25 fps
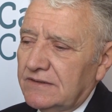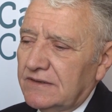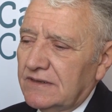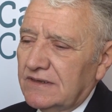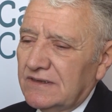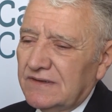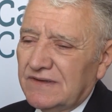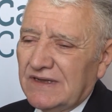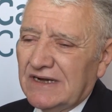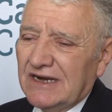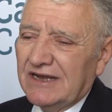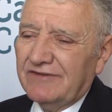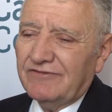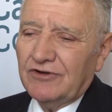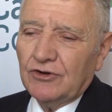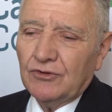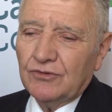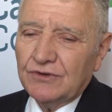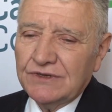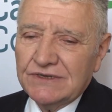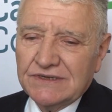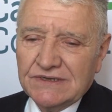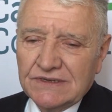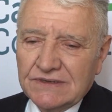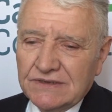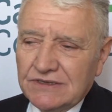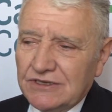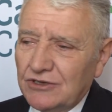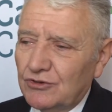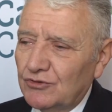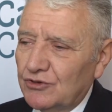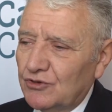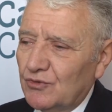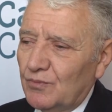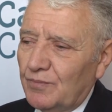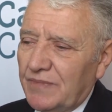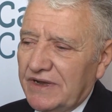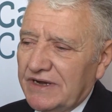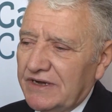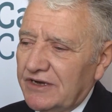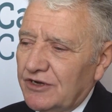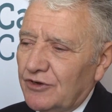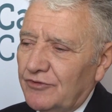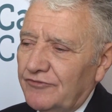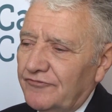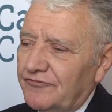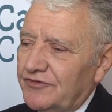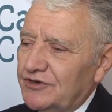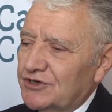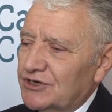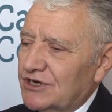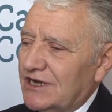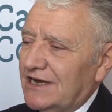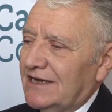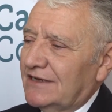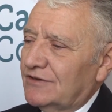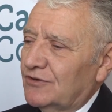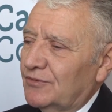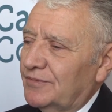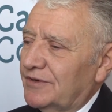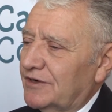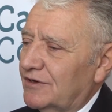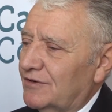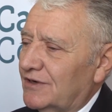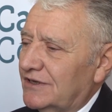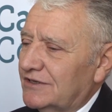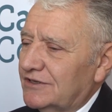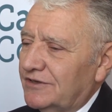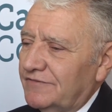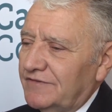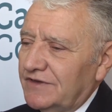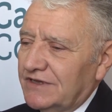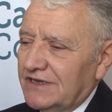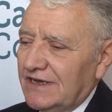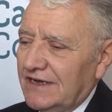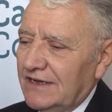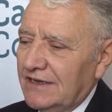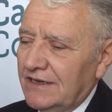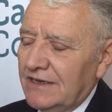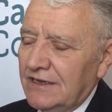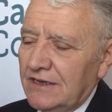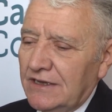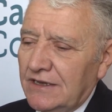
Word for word: del, della valorizzazione di un bene confiscato per un'attività